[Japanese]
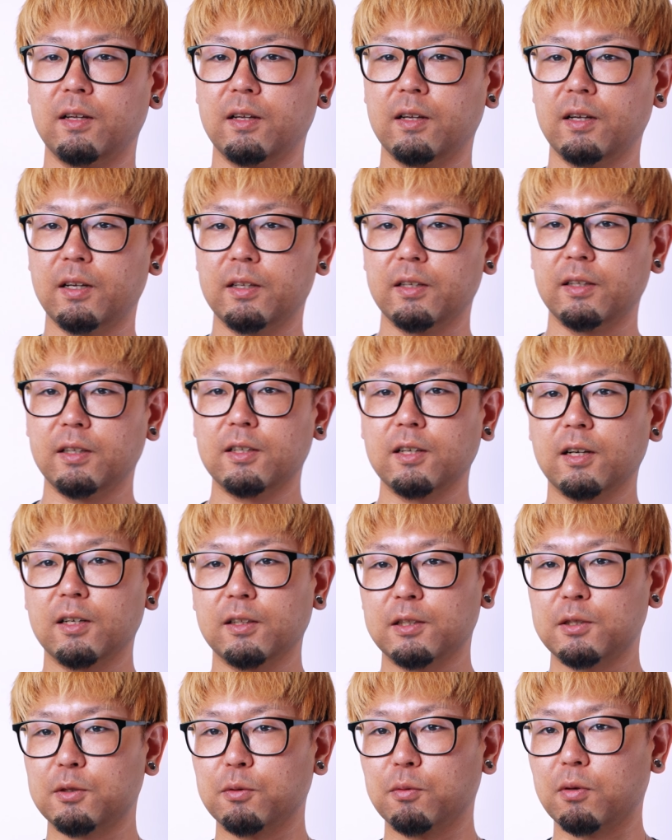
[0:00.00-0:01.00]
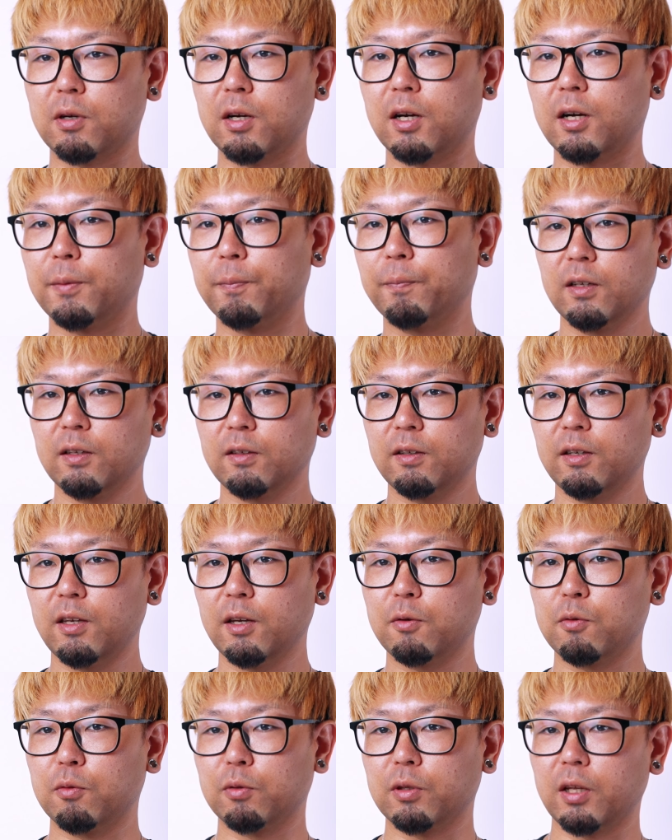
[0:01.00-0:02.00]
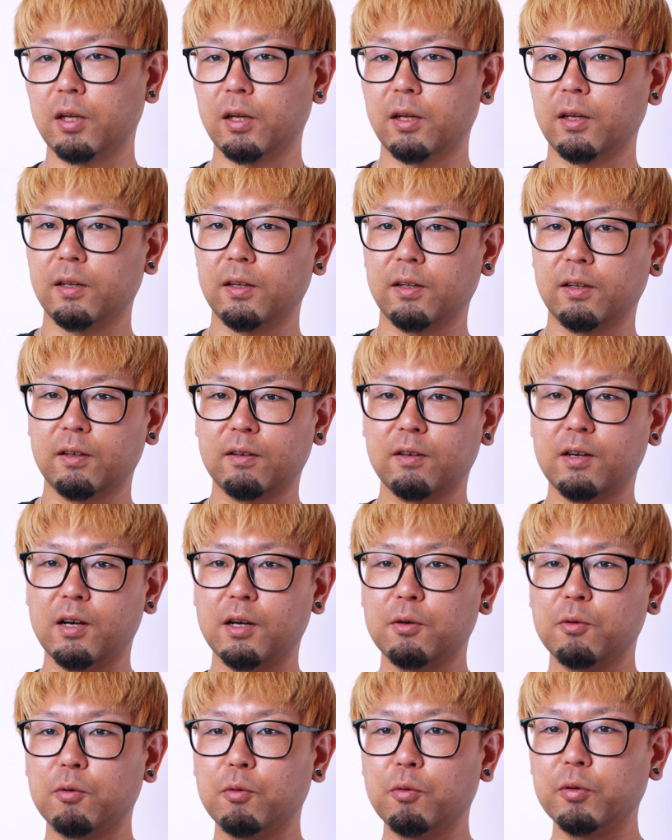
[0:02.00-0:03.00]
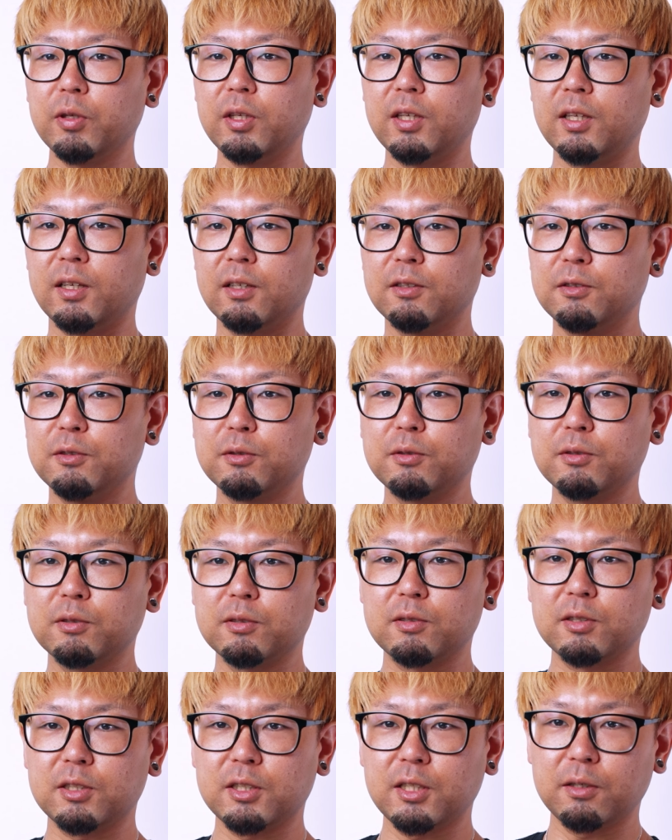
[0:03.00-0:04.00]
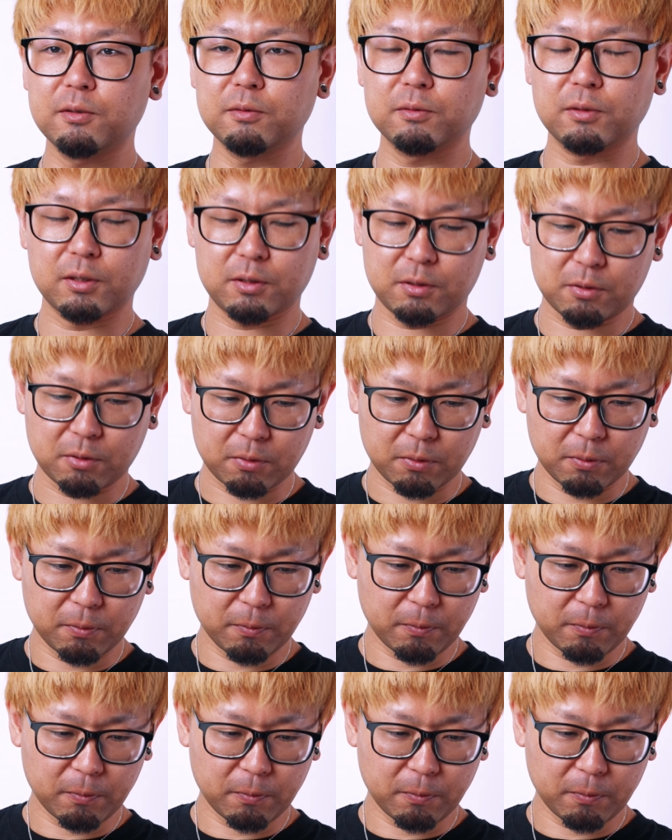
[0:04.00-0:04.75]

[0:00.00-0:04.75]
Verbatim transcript: はい、いかがでしょうか。結構ね、かっこいいルックスしてるんですよ。